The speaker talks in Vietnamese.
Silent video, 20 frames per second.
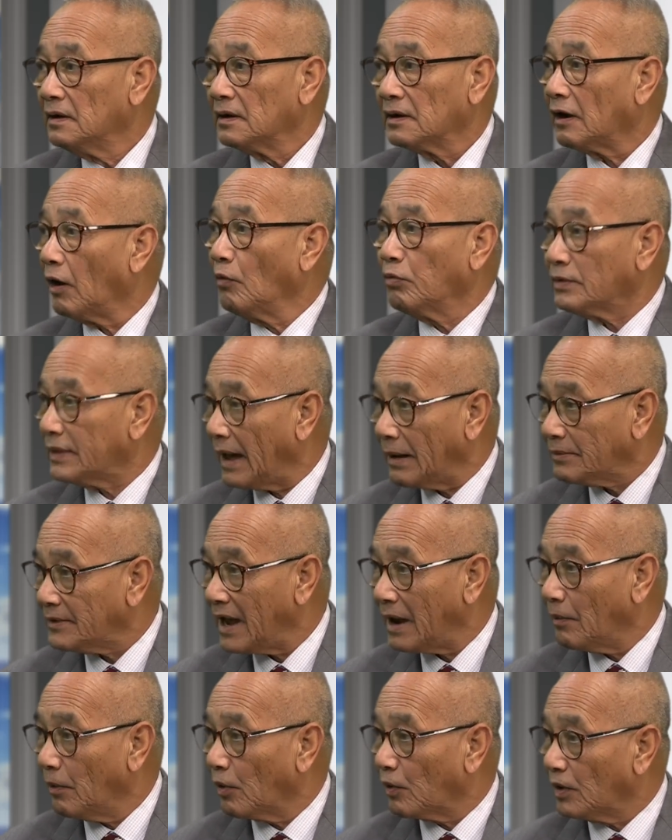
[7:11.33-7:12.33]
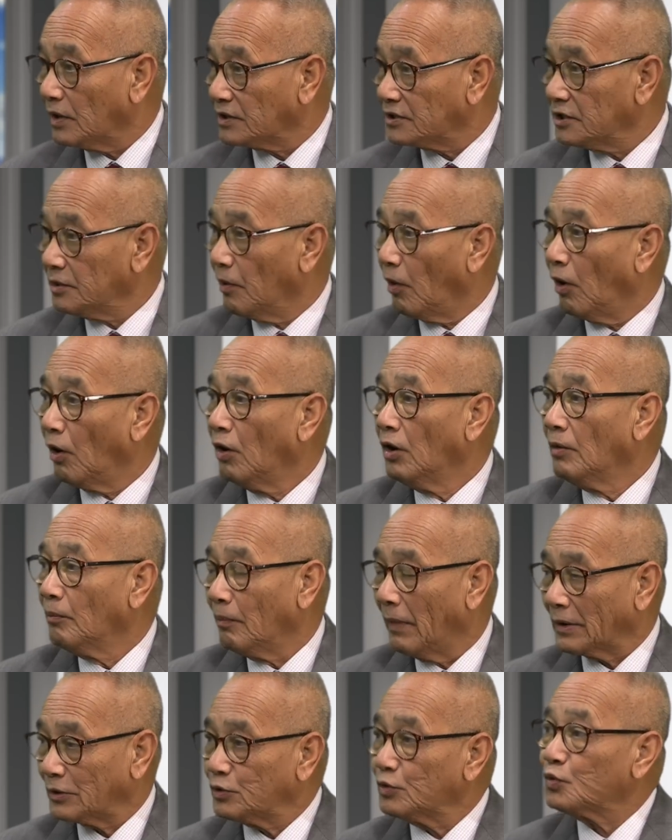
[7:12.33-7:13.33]
không tham gia bầu cử sơ bộ
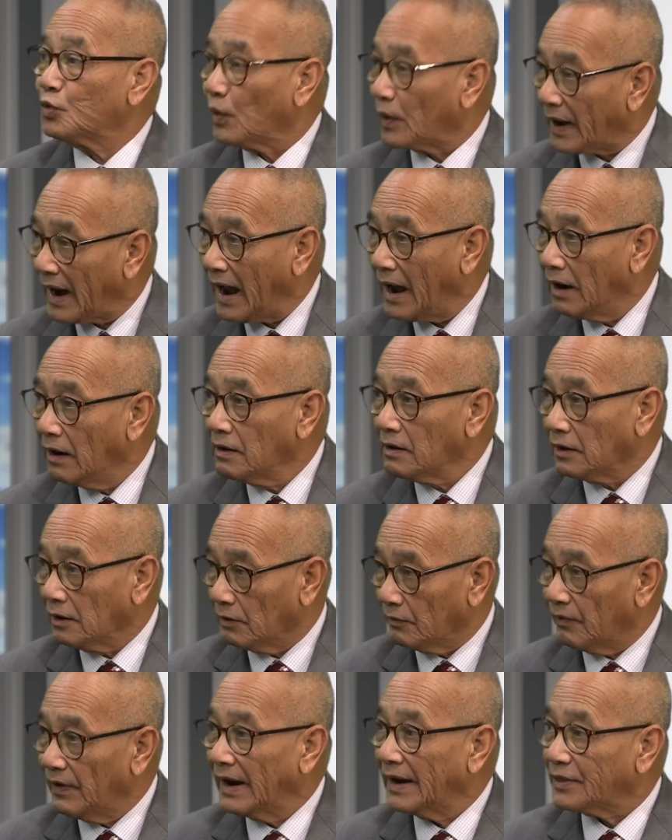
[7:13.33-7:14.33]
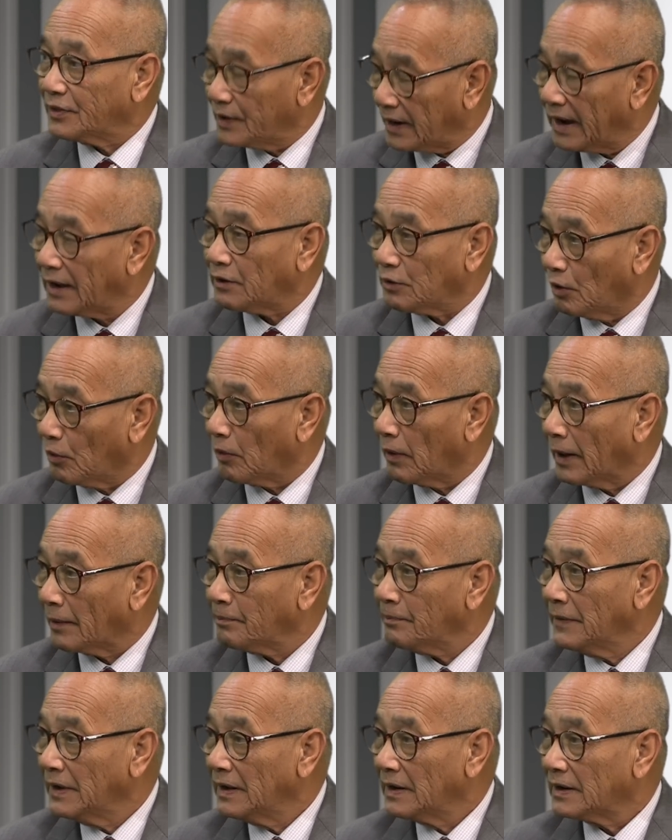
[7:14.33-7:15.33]
mà chúng tôi ra ứng cử với là tư cách độc
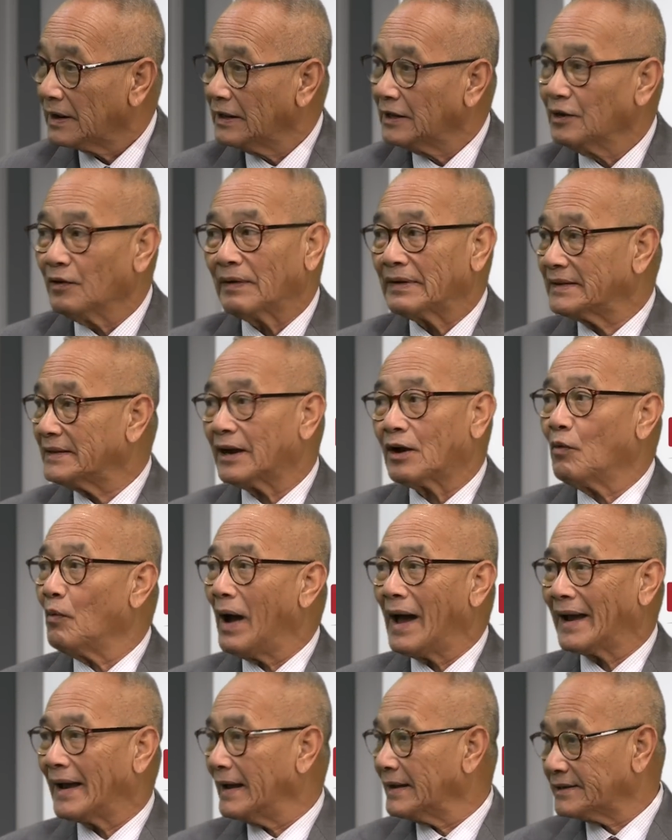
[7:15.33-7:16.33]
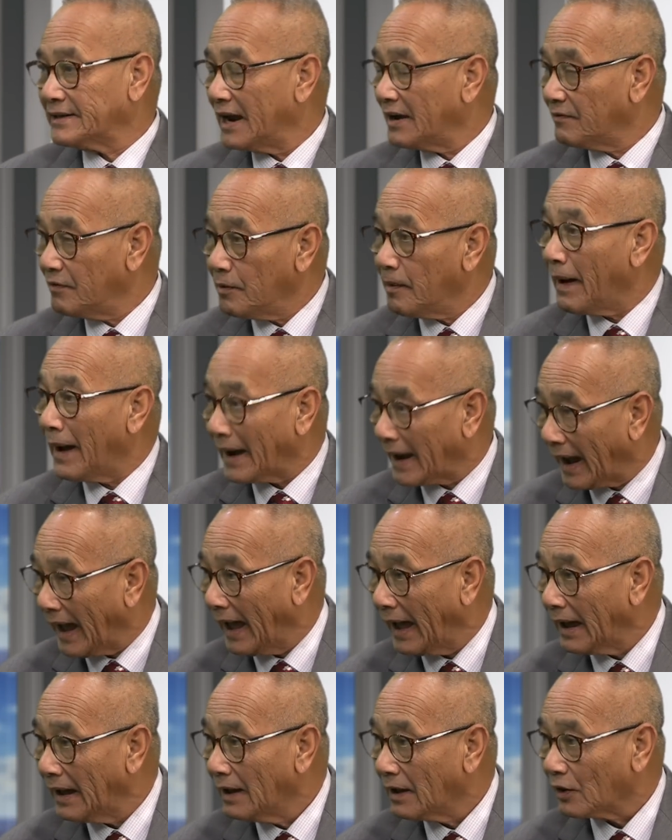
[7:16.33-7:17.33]
lập thì như vậy sẽ không ai cạnh tranh với bà
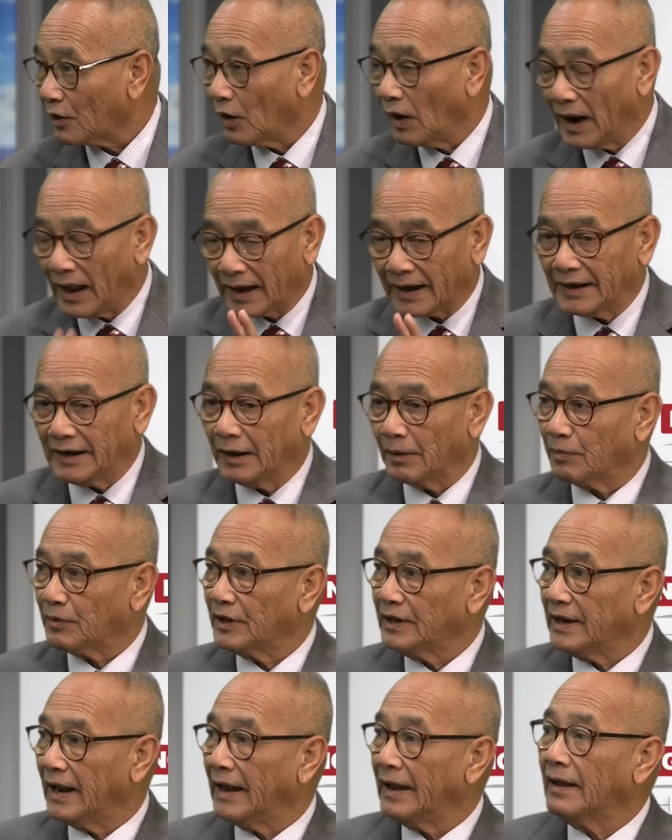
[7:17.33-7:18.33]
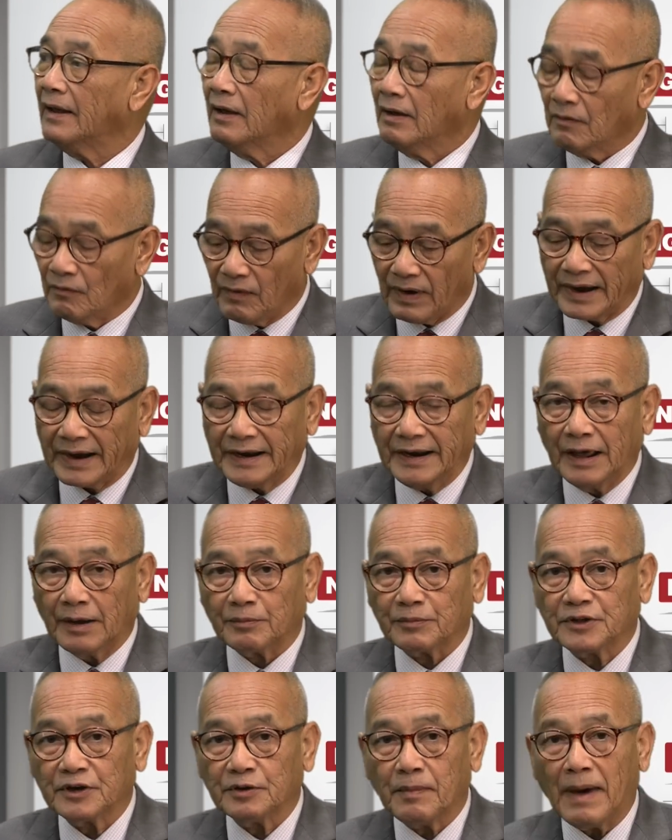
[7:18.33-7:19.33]
cả đó là cái điểm thứ nhì và cái
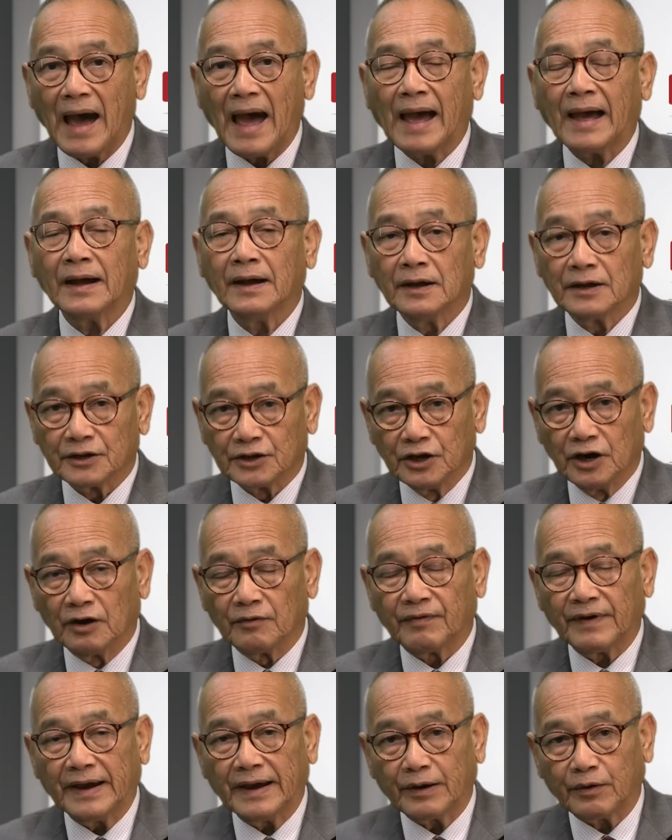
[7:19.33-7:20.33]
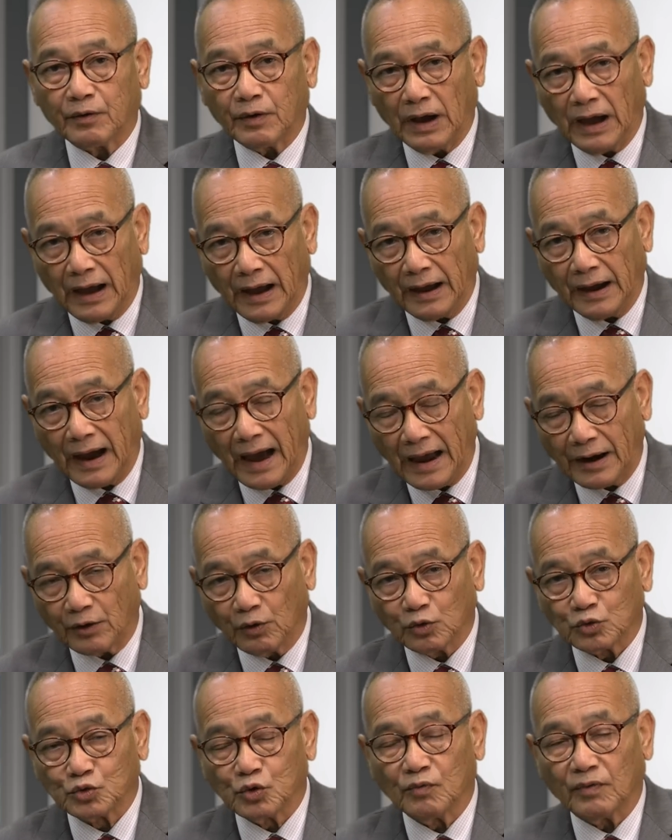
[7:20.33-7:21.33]
điểm thứ ba thưa với ờ, anh
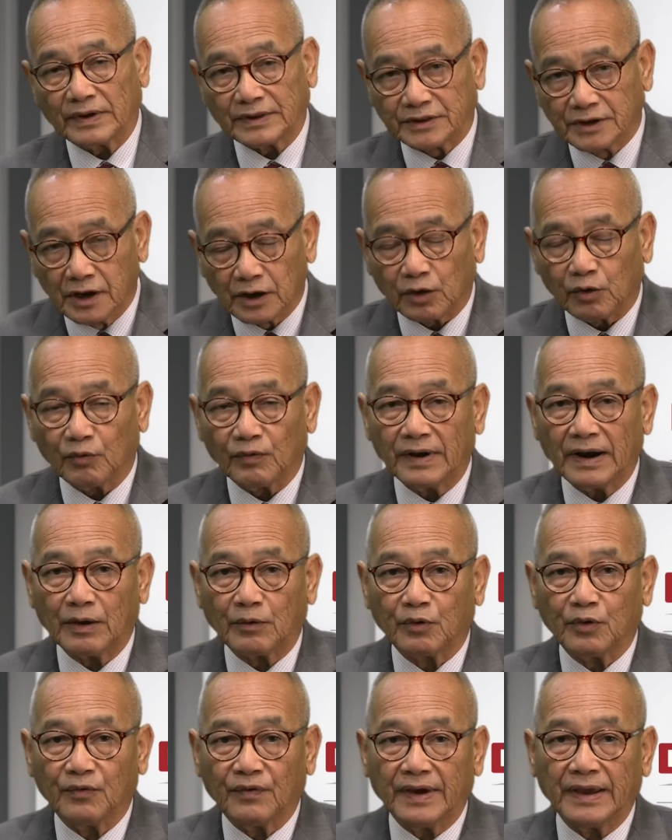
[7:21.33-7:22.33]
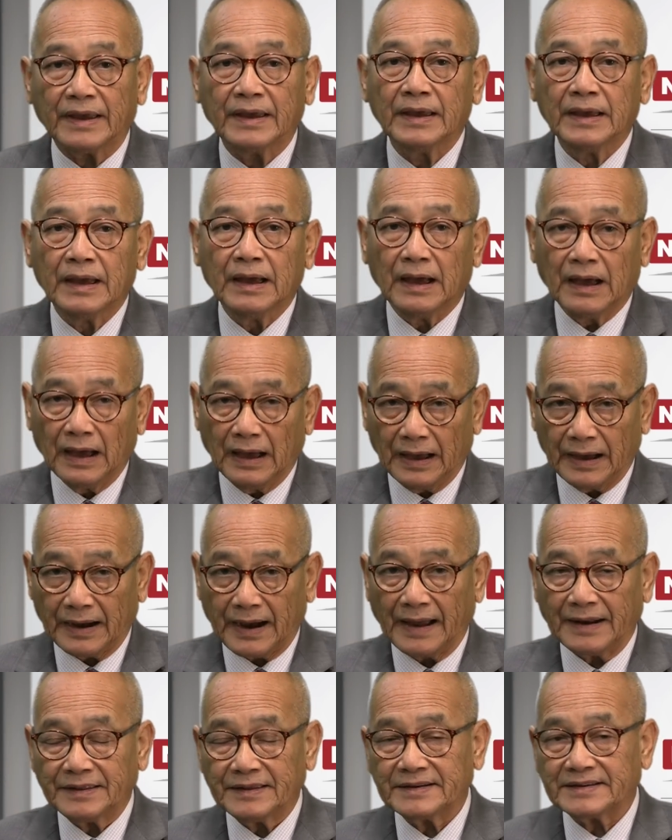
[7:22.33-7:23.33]
Đô Dũng và thưa cùng với là quý vị ờ,
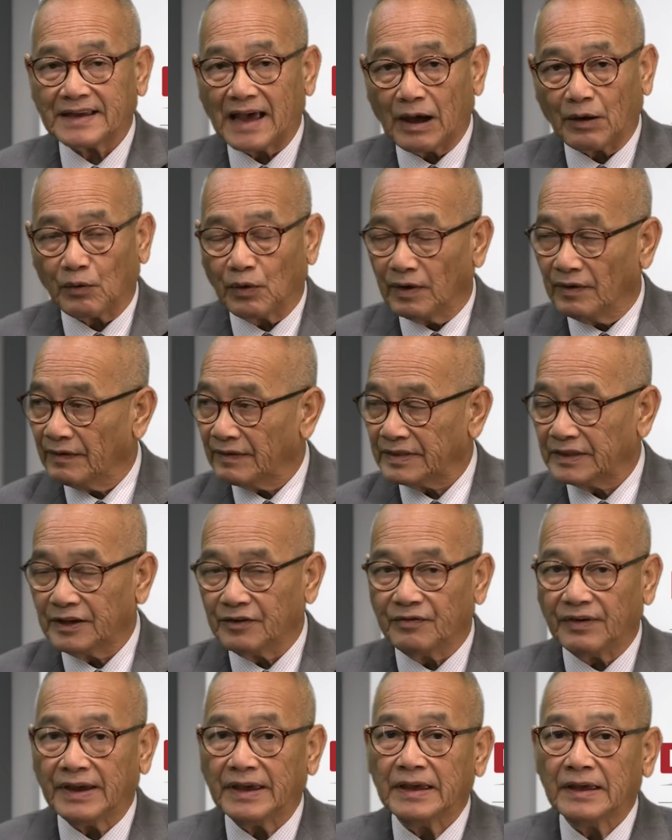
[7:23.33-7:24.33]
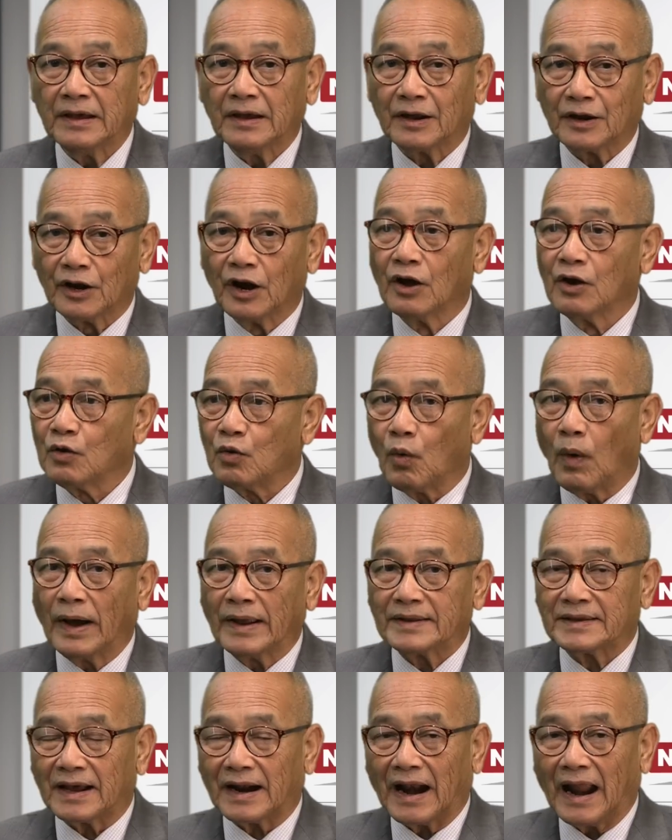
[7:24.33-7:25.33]
khán thính giả của người TV đừng
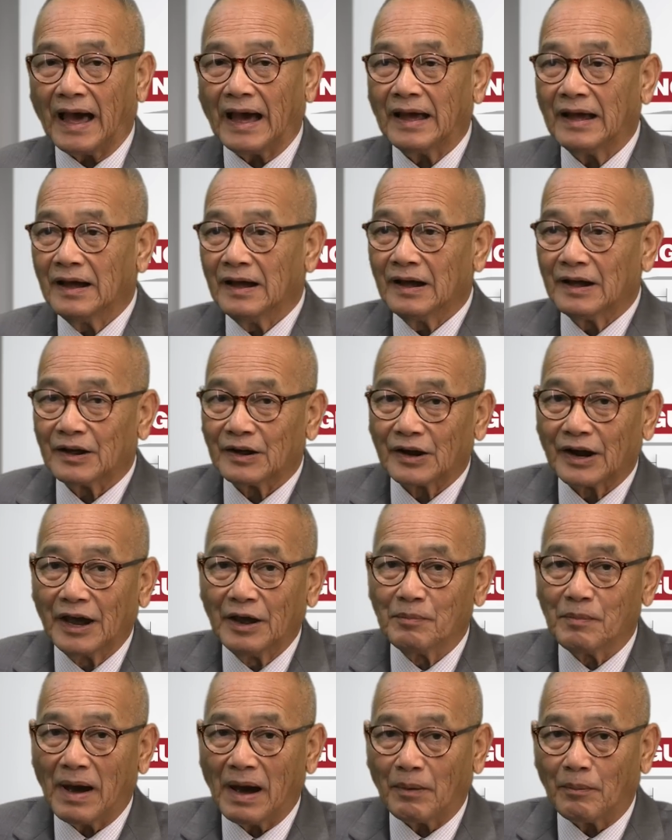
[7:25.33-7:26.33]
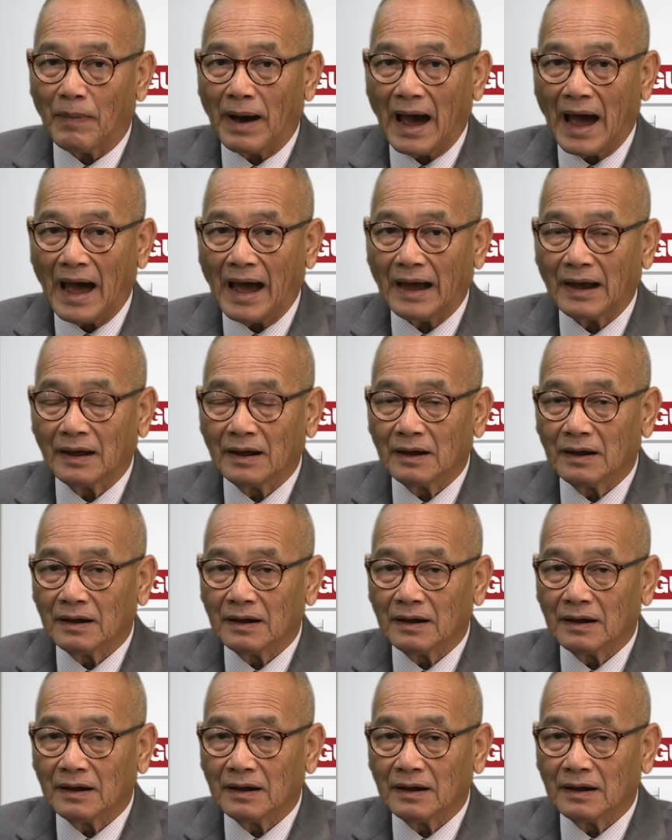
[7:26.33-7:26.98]
quên rằng là khi mà bà